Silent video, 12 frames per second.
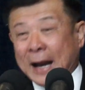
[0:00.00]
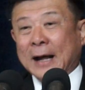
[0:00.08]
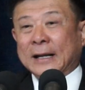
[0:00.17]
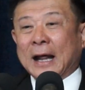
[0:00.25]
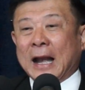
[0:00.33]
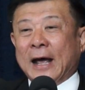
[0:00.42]
นั่ง
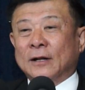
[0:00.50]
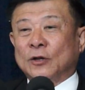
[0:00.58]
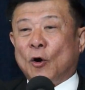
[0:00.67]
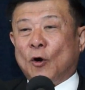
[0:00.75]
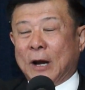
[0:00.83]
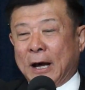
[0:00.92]
แถลง
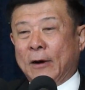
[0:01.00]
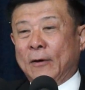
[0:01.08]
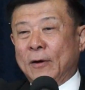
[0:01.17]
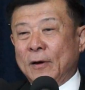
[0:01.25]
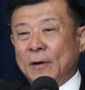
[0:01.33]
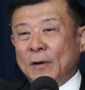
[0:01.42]
ต่อแล้ว
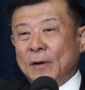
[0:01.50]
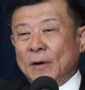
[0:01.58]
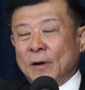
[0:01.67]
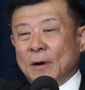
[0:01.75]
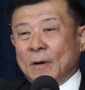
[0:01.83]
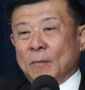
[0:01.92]

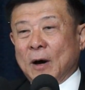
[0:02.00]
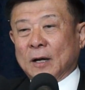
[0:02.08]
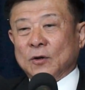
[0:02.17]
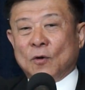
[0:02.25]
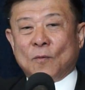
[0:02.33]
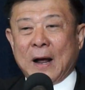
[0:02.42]
เพราะ
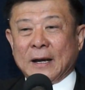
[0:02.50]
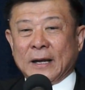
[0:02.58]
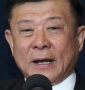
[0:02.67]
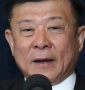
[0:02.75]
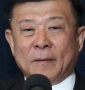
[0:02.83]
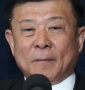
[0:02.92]
ทุกวัน
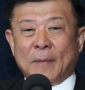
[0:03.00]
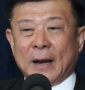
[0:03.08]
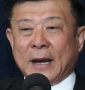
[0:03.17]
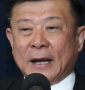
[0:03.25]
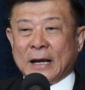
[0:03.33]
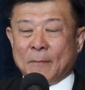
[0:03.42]
นี้ไม่
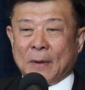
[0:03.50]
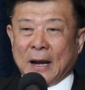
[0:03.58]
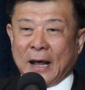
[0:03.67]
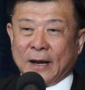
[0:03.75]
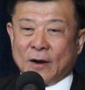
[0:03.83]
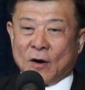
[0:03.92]
ได้ทำอะ
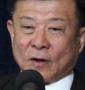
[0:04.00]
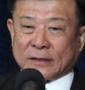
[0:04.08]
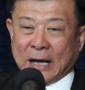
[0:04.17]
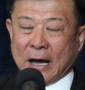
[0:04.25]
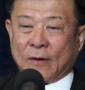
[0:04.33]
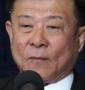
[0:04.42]
ไรนอก
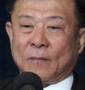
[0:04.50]
จาก